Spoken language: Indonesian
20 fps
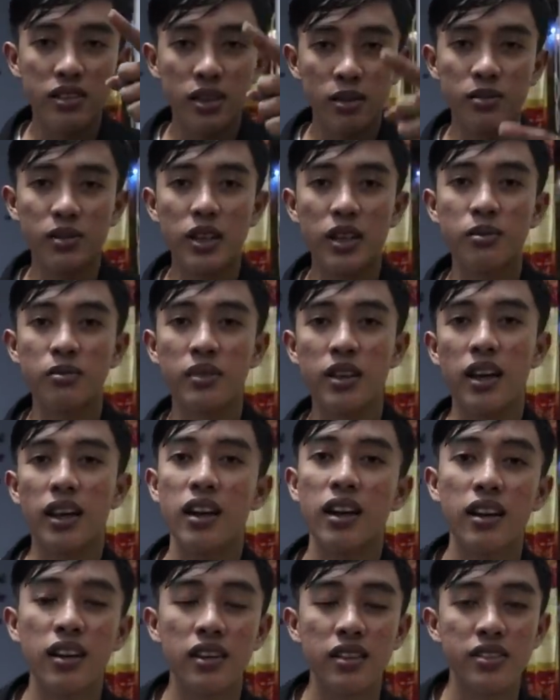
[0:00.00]
subscribe
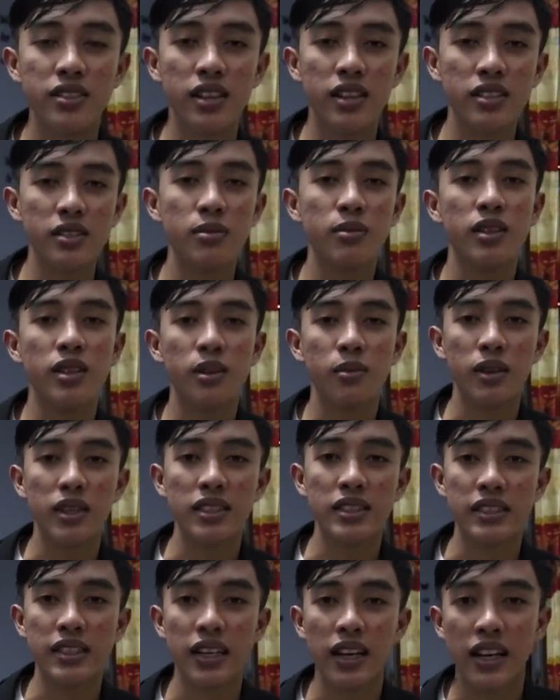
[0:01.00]
dan share
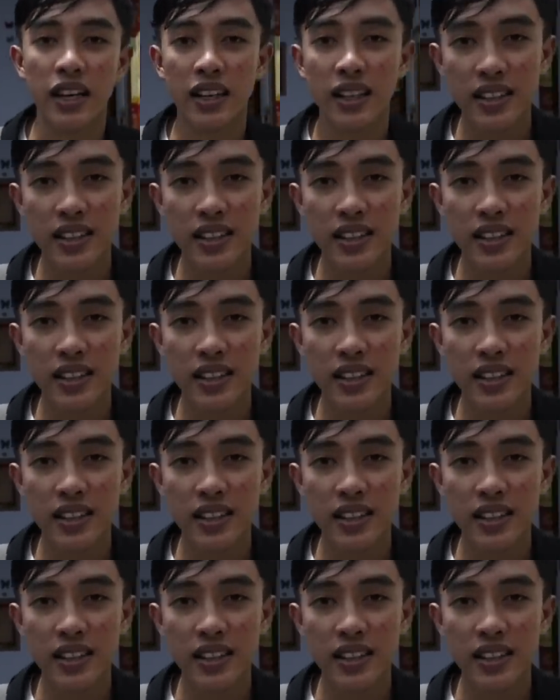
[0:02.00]
sebanyak-banyaknya